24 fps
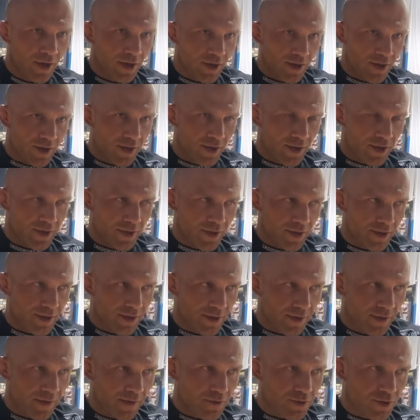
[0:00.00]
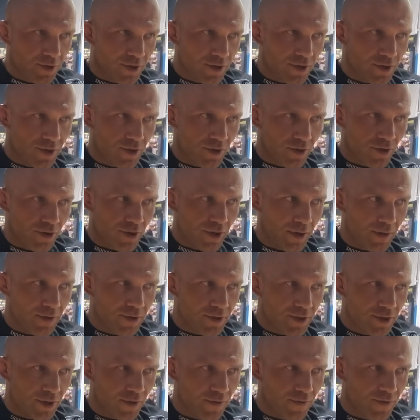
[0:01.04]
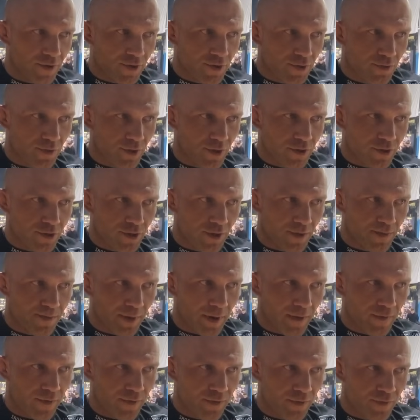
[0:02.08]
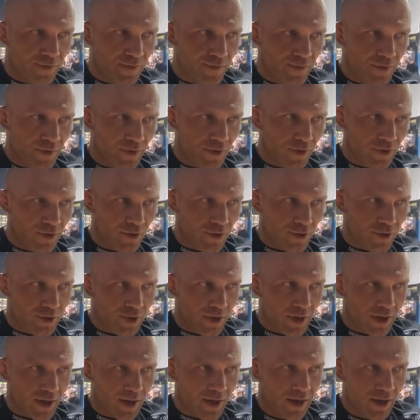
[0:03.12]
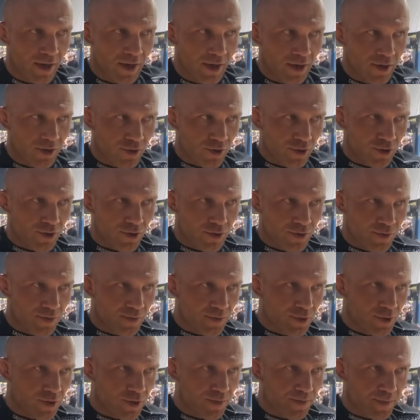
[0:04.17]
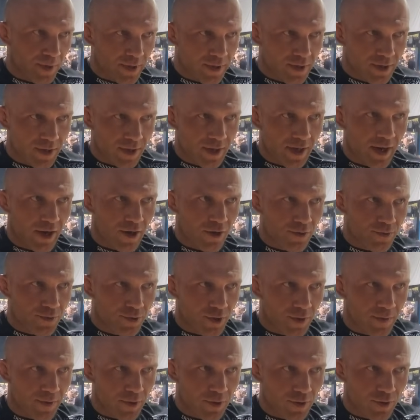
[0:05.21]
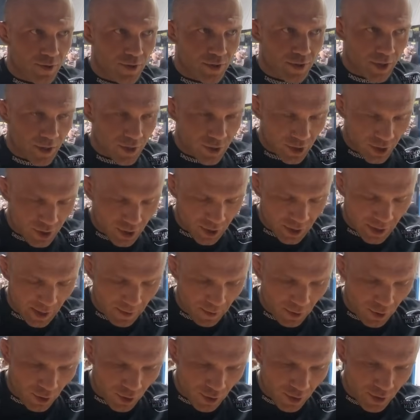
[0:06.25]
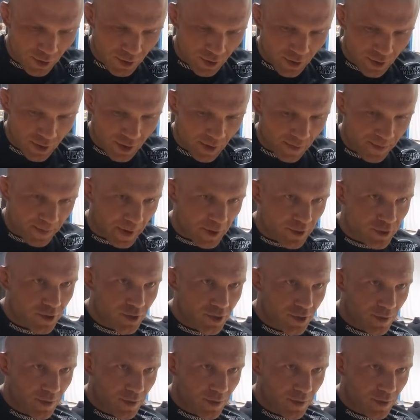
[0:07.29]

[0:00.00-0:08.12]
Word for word: E, nie wiem, czy też oglądałeś i zauważyłeś, że Paweł wielokrotnie ty, y, przy Pasternaku, przy Roberto jest tak, że czasami on y, nie patrzy,